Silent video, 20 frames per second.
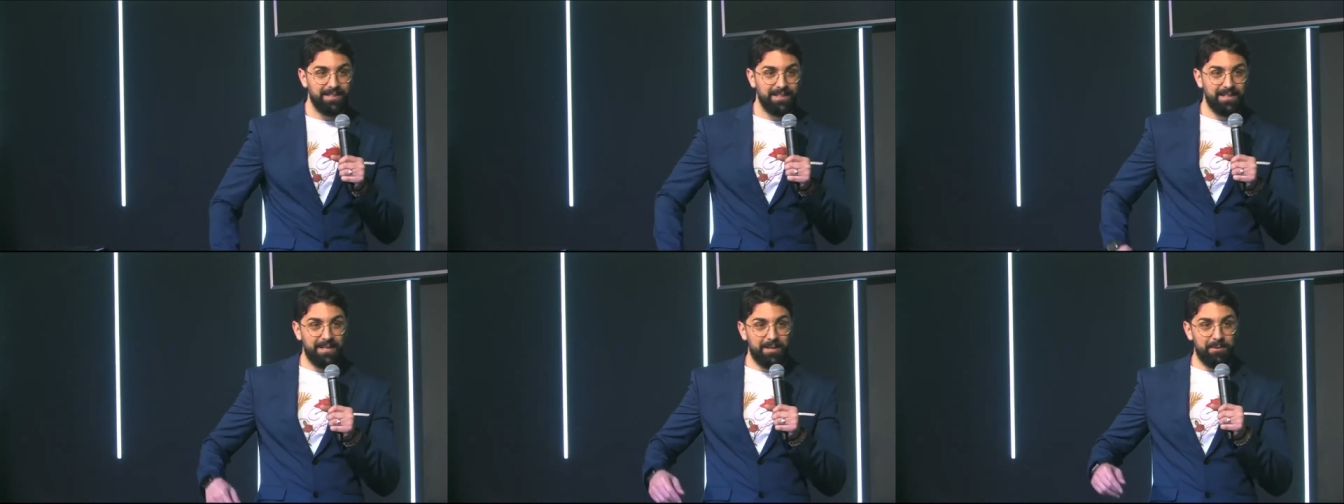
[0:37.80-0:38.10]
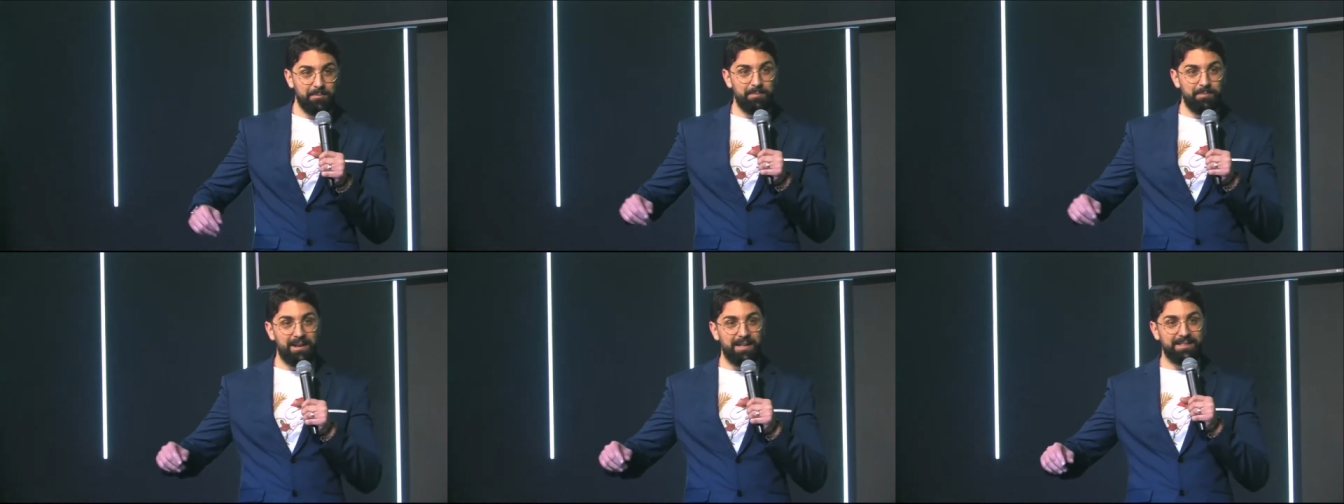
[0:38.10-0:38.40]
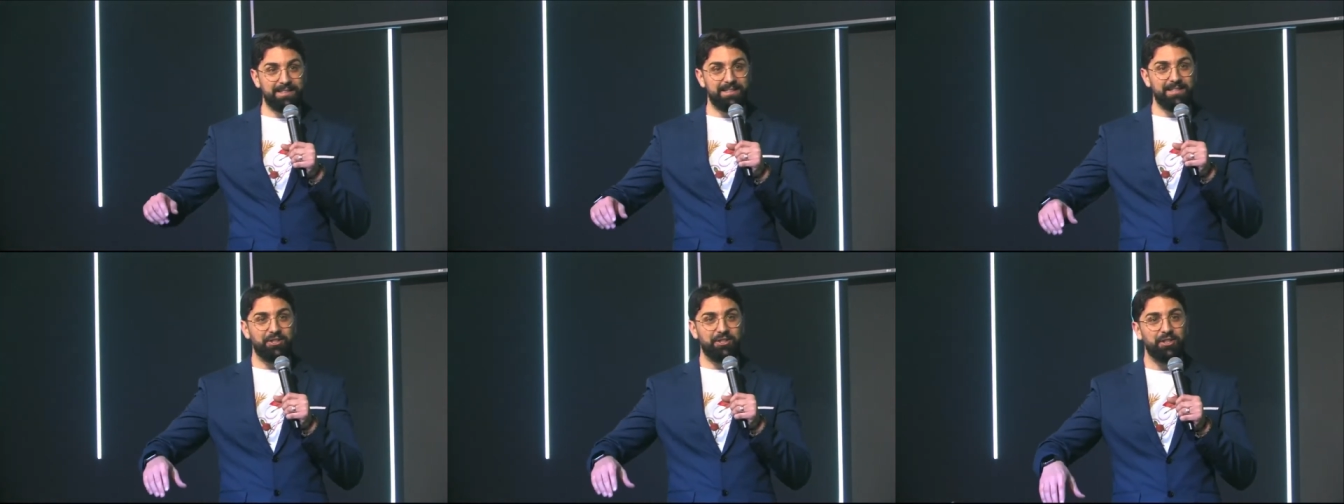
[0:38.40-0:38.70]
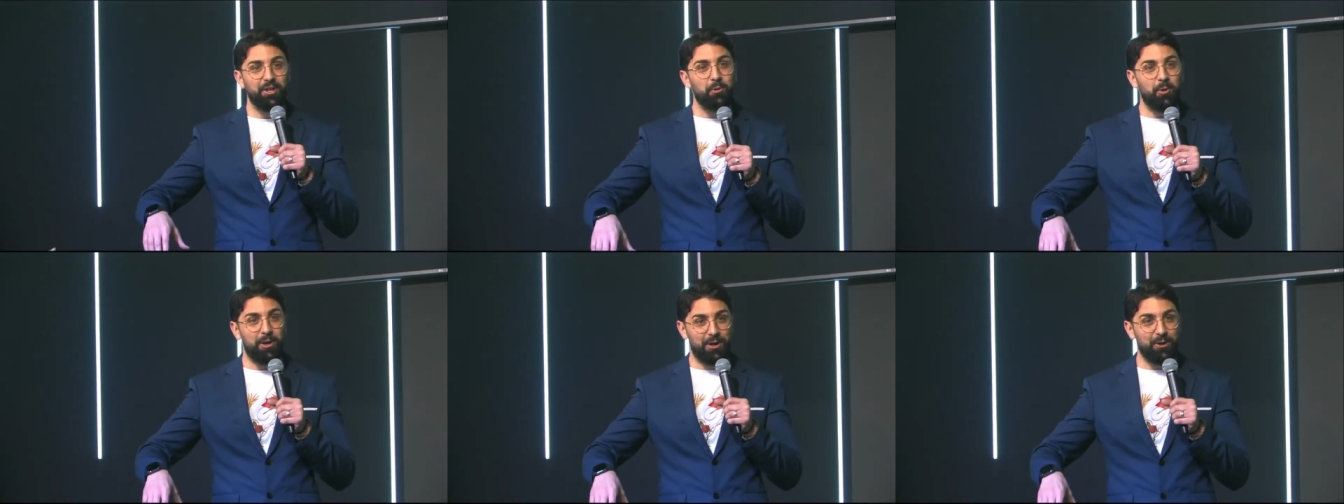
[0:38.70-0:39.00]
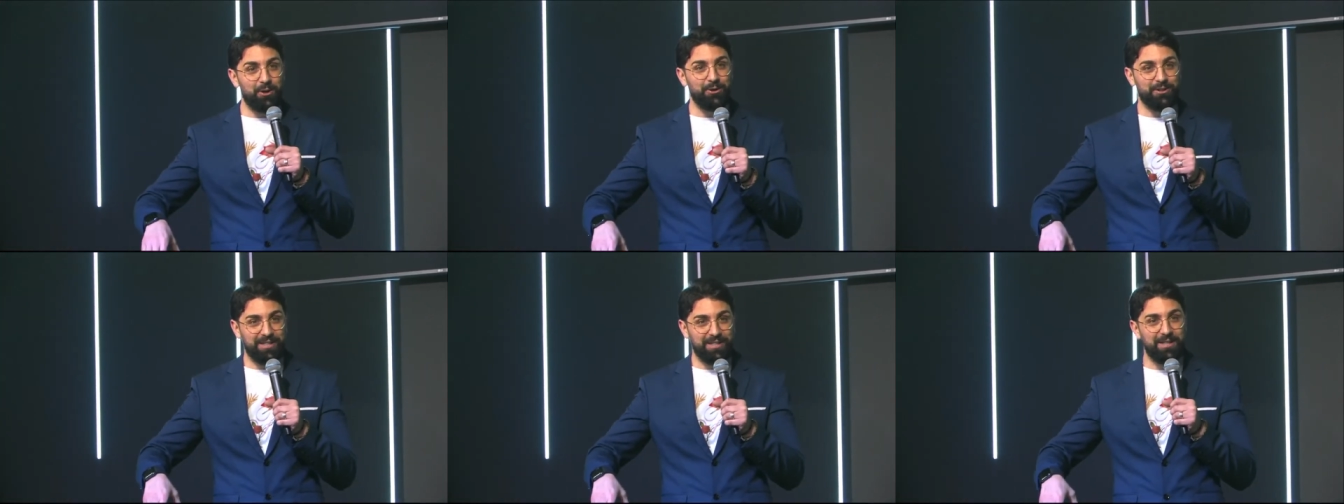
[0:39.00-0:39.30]
Ma se c'è
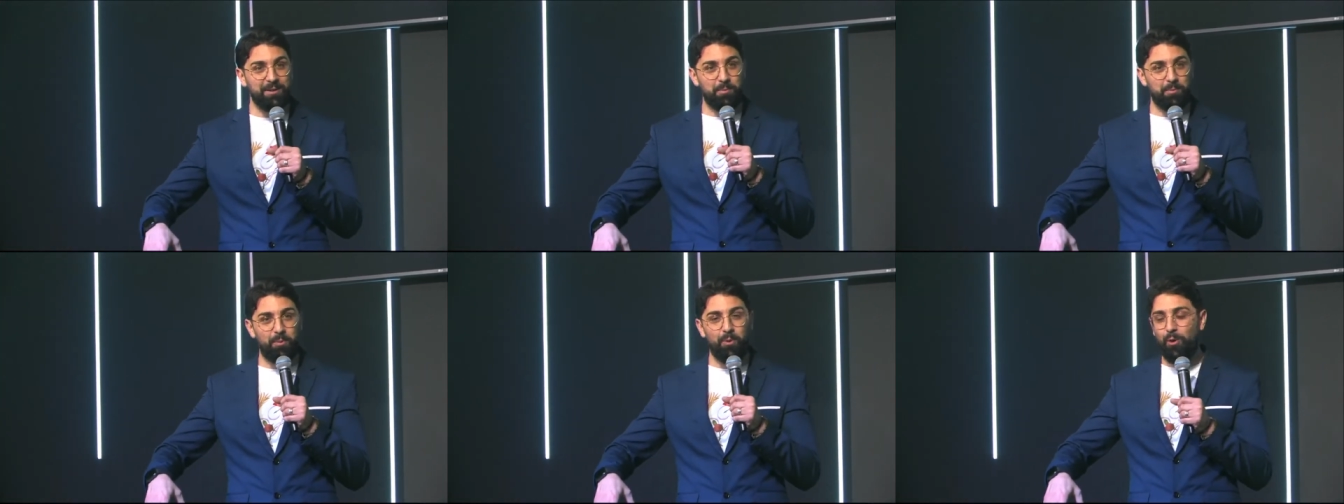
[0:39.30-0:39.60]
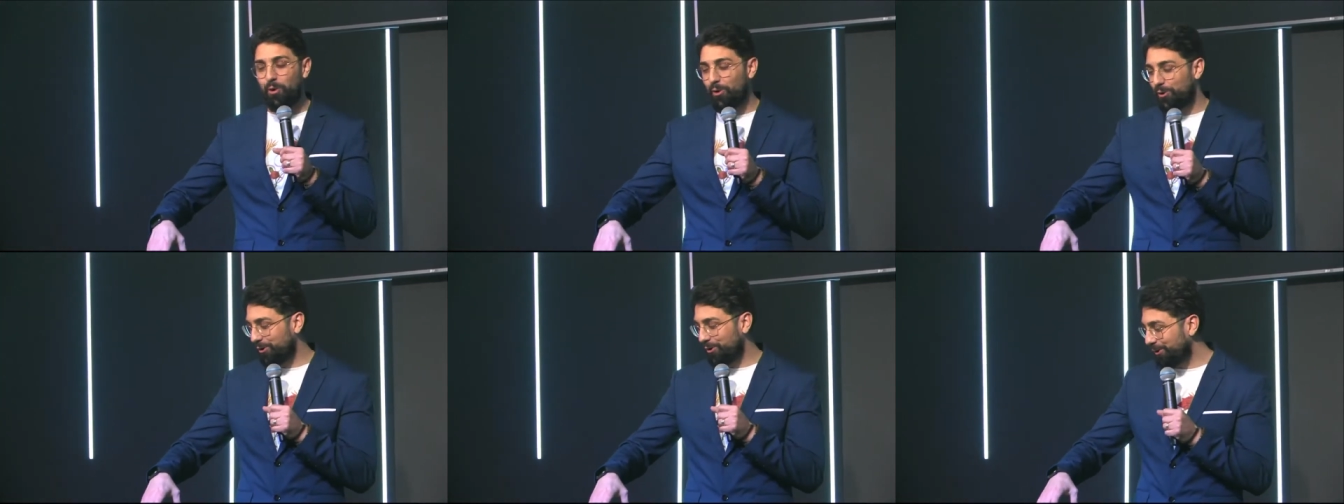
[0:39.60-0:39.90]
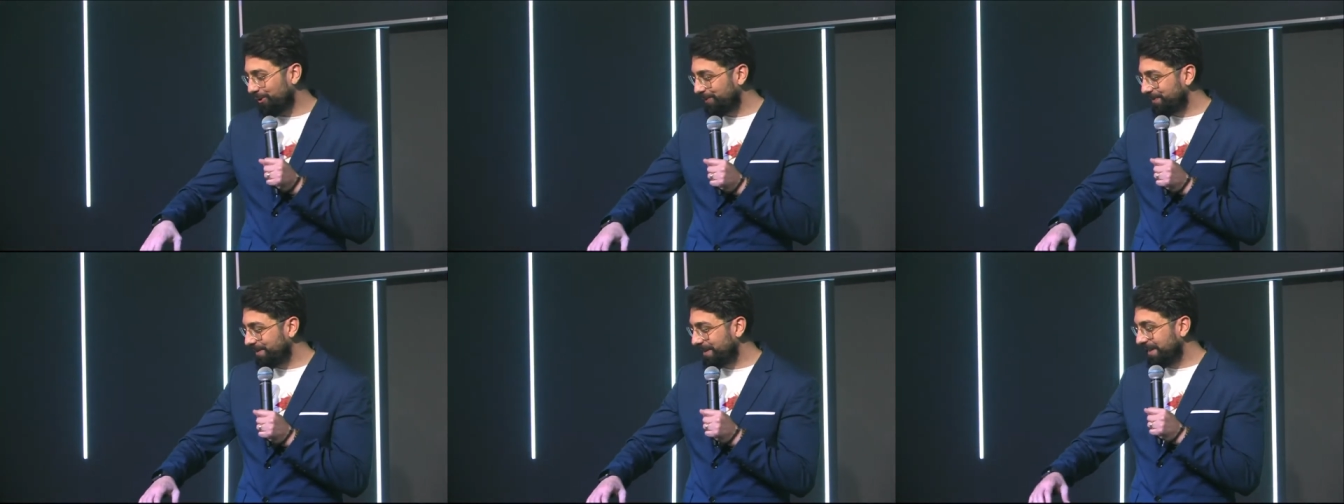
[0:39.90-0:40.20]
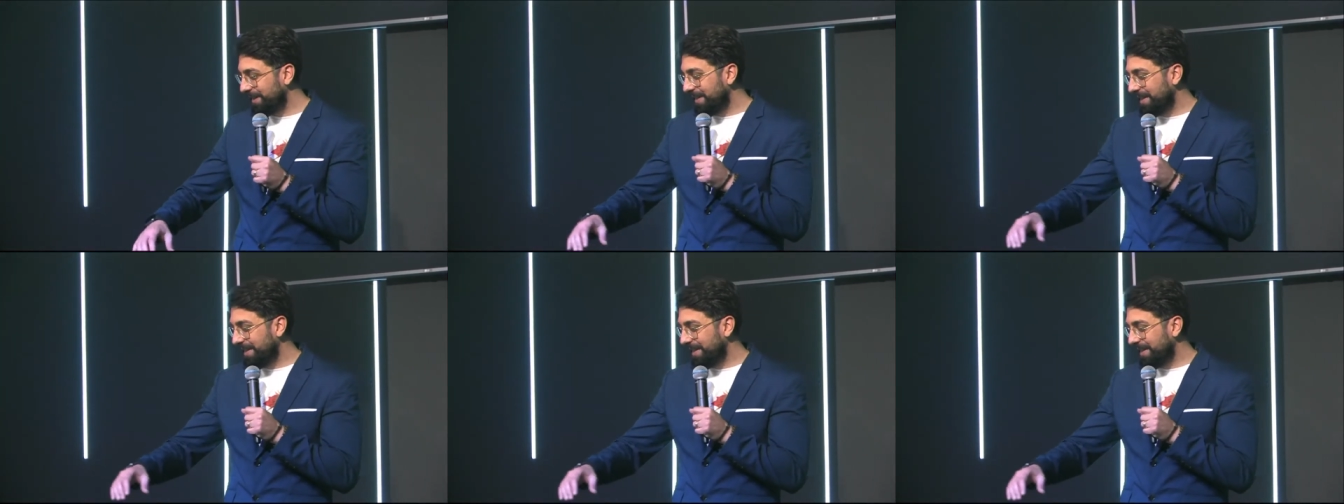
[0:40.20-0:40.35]
qualcosa di buono,